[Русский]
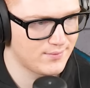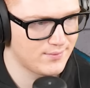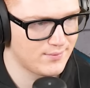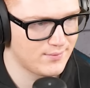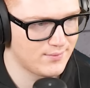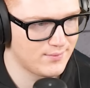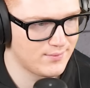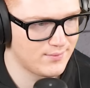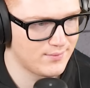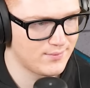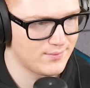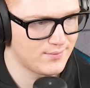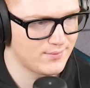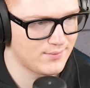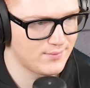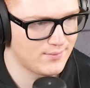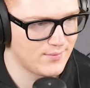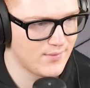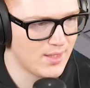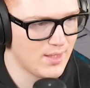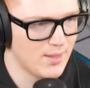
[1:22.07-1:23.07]
Отлично.
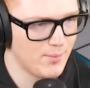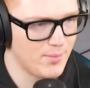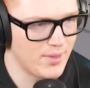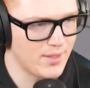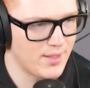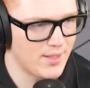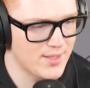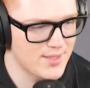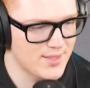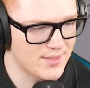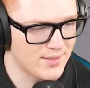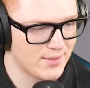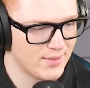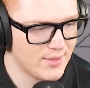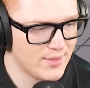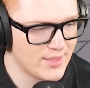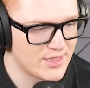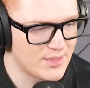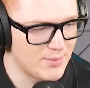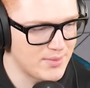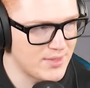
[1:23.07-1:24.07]
Прекрасно.
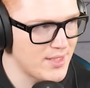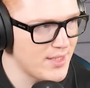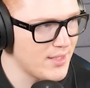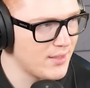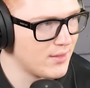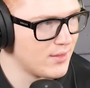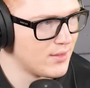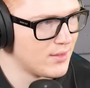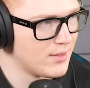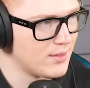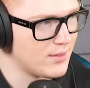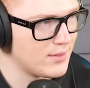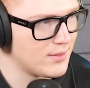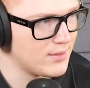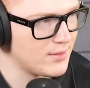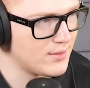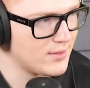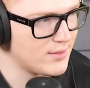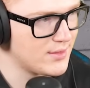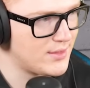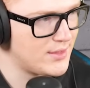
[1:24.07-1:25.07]
Смотри,
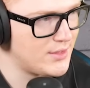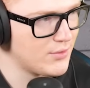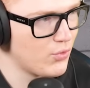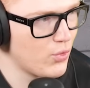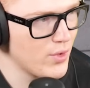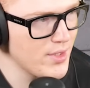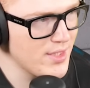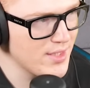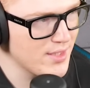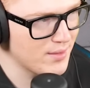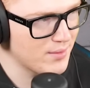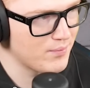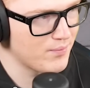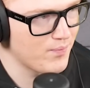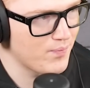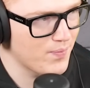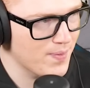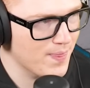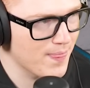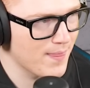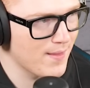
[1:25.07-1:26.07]
сегодня,
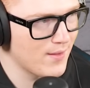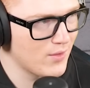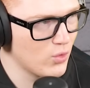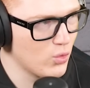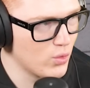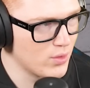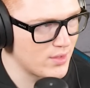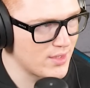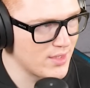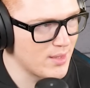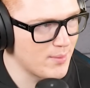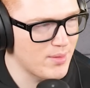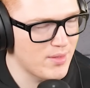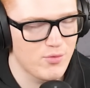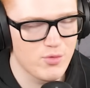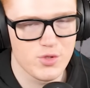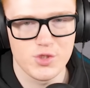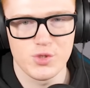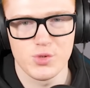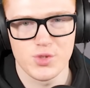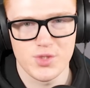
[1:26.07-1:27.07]
ну, ты на
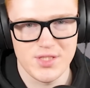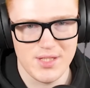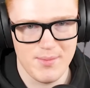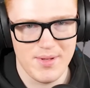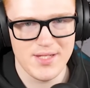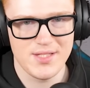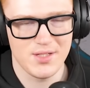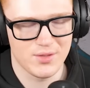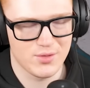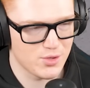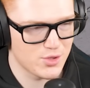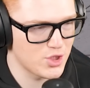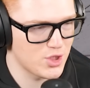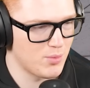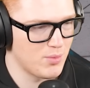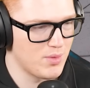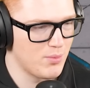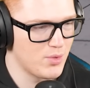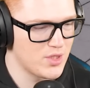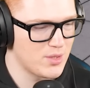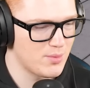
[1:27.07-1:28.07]
превьюшке уже заметил то, что
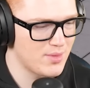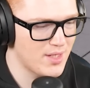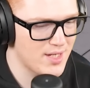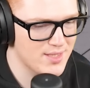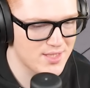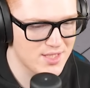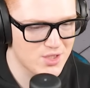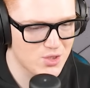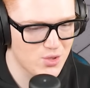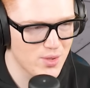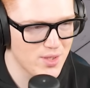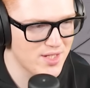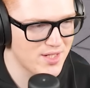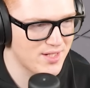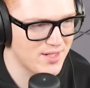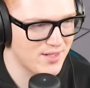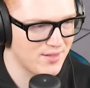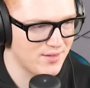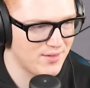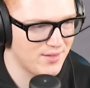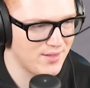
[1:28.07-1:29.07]
мы будем играть за
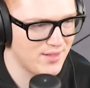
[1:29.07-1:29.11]
Соника.